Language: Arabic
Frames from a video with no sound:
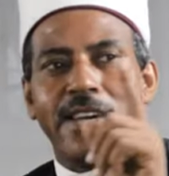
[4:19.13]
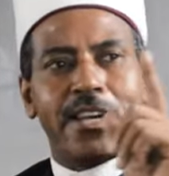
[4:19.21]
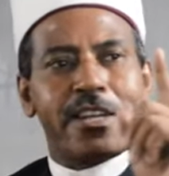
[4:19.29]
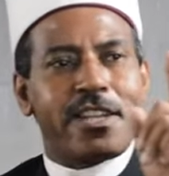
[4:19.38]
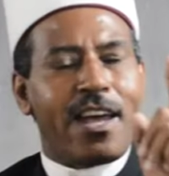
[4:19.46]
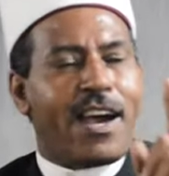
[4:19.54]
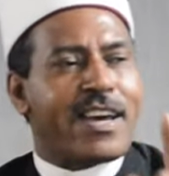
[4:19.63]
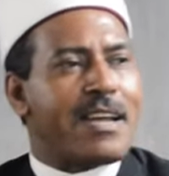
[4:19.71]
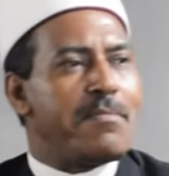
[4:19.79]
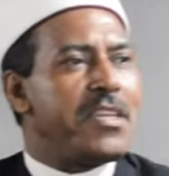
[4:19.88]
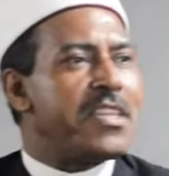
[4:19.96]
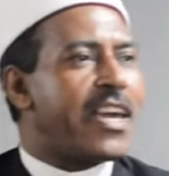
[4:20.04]

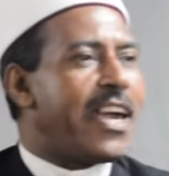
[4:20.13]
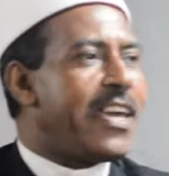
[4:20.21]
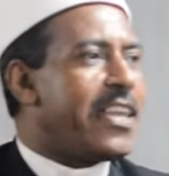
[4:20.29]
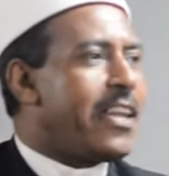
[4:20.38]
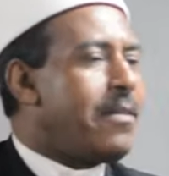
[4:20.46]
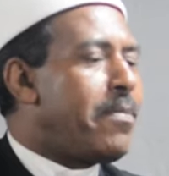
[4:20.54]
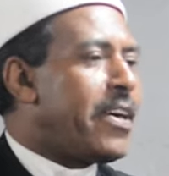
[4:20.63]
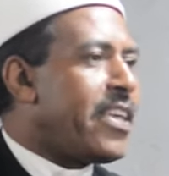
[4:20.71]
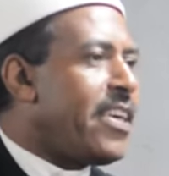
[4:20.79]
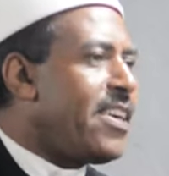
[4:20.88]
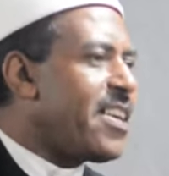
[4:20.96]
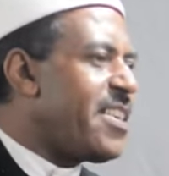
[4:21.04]
اختار من خير
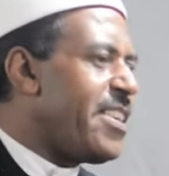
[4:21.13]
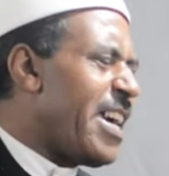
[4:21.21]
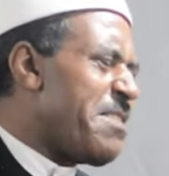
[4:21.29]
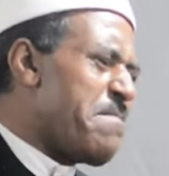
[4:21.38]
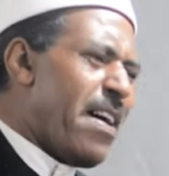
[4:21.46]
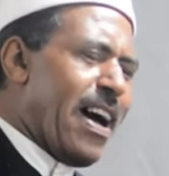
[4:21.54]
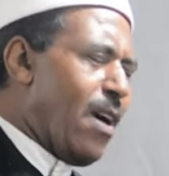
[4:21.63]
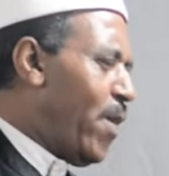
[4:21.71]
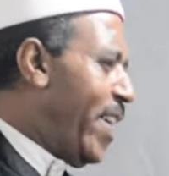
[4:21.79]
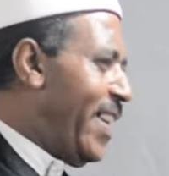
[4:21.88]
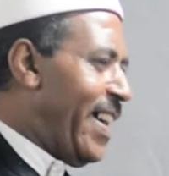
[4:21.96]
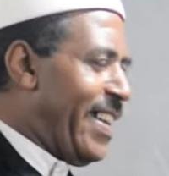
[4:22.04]
البرية نجمها
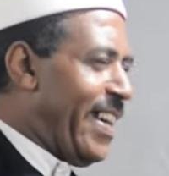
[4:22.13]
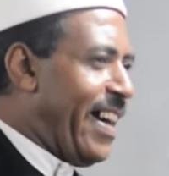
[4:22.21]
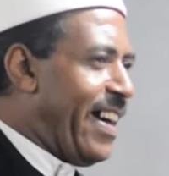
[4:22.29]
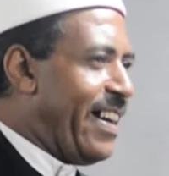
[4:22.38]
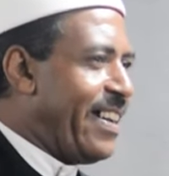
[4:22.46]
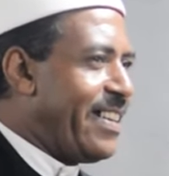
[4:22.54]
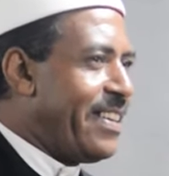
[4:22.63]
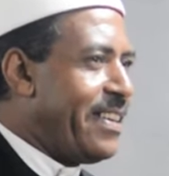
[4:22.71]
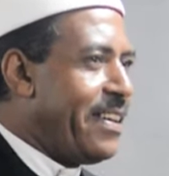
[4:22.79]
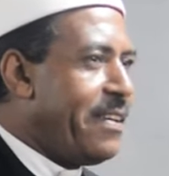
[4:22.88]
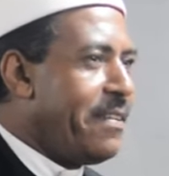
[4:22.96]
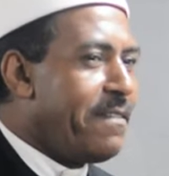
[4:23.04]
وهلالها
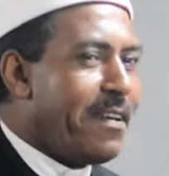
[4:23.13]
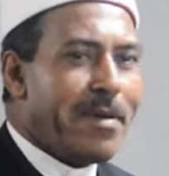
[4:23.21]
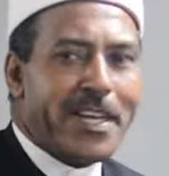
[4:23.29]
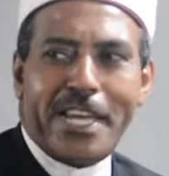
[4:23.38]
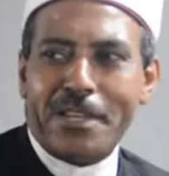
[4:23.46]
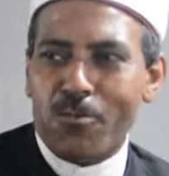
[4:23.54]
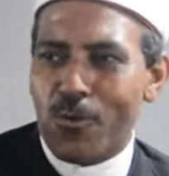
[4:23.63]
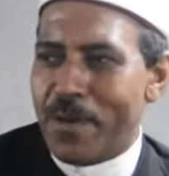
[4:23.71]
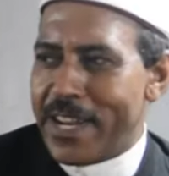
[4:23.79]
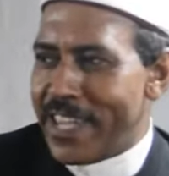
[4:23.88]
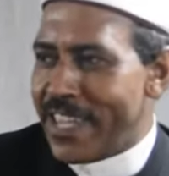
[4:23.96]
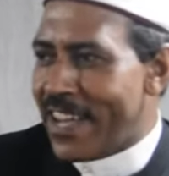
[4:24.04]
فمن نجم
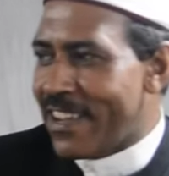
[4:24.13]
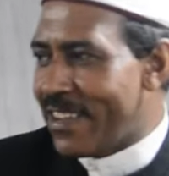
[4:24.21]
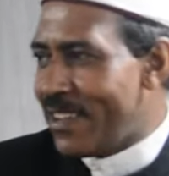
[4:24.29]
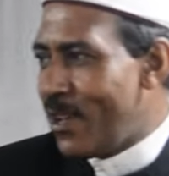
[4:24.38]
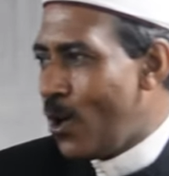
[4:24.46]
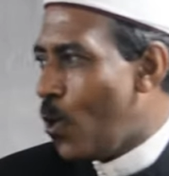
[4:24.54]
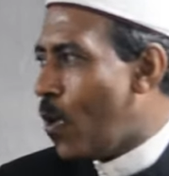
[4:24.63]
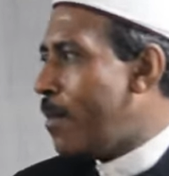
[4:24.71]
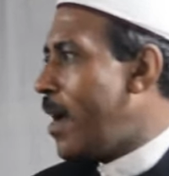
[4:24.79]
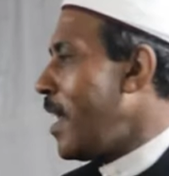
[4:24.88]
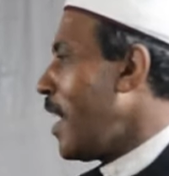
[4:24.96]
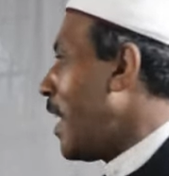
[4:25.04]
البرية
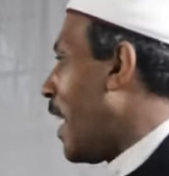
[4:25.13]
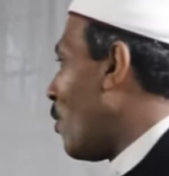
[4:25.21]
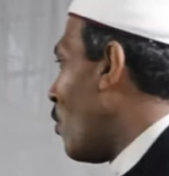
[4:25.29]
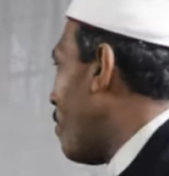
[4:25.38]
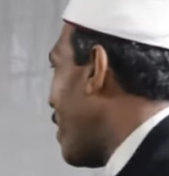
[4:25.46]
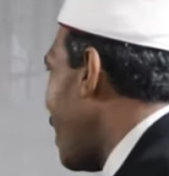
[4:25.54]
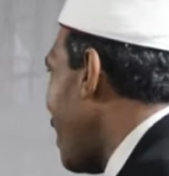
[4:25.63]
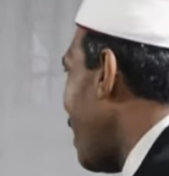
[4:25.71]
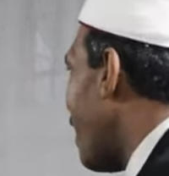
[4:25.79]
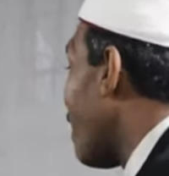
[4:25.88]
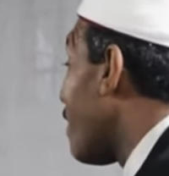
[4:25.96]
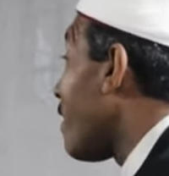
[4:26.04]
ومن هلال
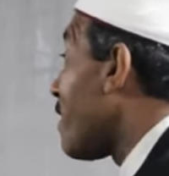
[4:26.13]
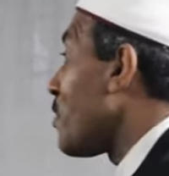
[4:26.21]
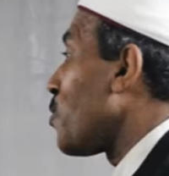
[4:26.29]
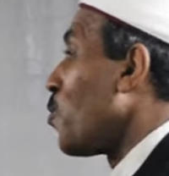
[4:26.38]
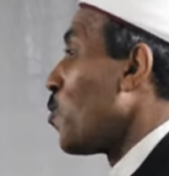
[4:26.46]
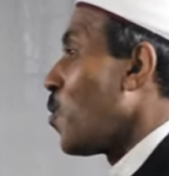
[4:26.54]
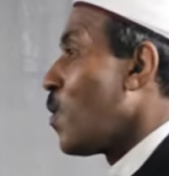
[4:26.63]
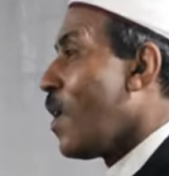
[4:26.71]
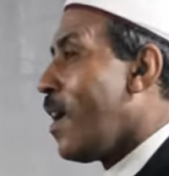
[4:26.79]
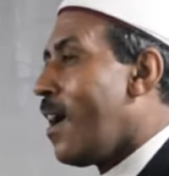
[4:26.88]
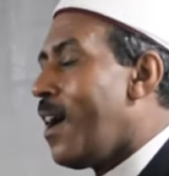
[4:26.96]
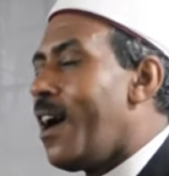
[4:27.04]
البرية رسول
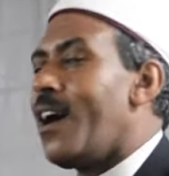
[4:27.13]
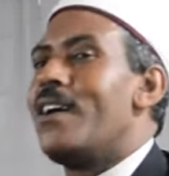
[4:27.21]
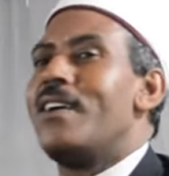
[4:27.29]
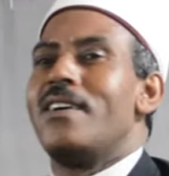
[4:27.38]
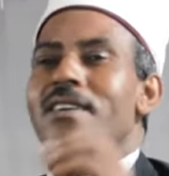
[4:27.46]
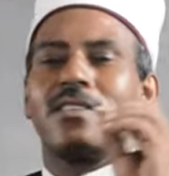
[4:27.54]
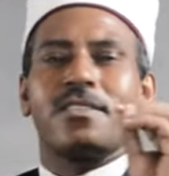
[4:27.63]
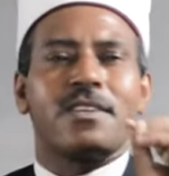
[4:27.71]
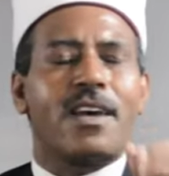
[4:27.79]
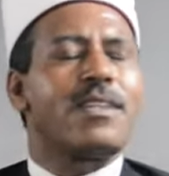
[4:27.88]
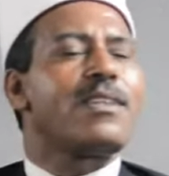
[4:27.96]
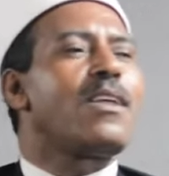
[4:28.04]
الله
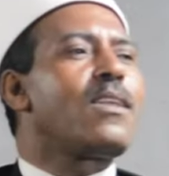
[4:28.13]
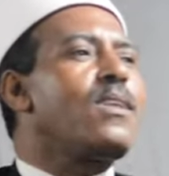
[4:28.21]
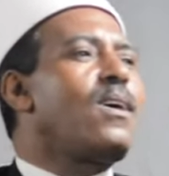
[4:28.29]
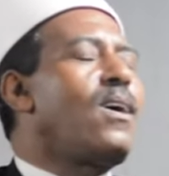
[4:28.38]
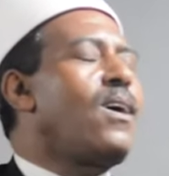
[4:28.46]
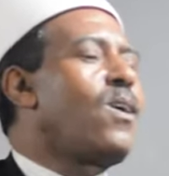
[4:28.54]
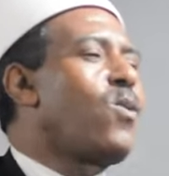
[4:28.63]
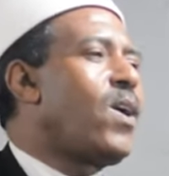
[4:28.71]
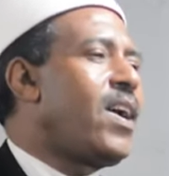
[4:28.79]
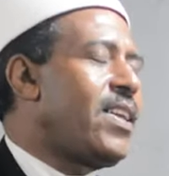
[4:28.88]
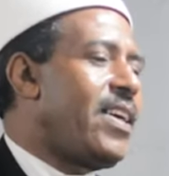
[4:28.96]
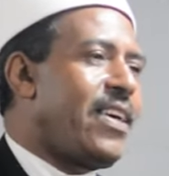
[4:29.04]
صلى
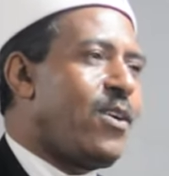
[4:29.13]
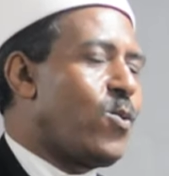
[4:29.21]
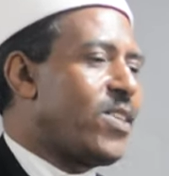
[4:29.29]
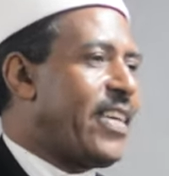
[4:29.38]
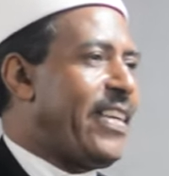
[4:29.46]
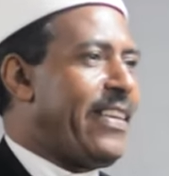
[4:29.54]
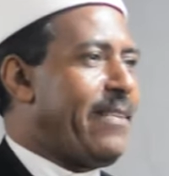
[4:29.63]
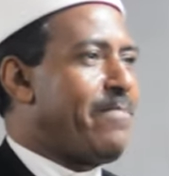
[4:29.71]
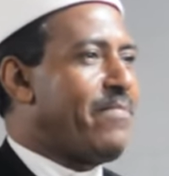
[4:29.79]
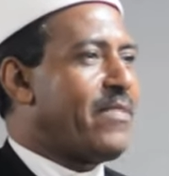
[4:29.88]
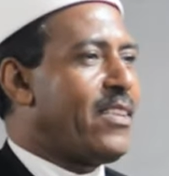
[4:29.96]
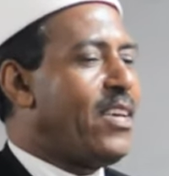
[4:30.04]
الله عليه وسلم
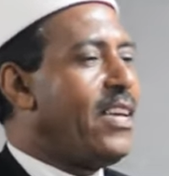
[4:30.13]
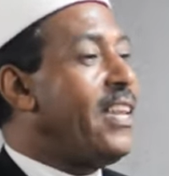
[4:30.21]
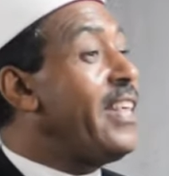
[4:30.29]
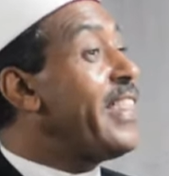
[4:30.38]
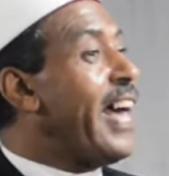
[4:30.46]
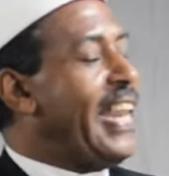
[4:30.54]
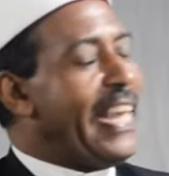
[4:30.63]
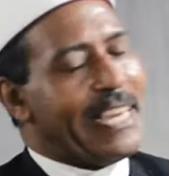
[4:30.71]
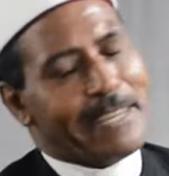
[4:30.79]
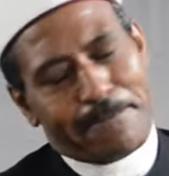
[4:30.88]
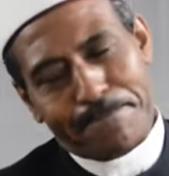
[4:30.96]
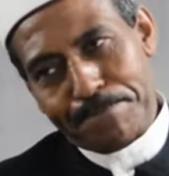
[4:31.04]
لذلك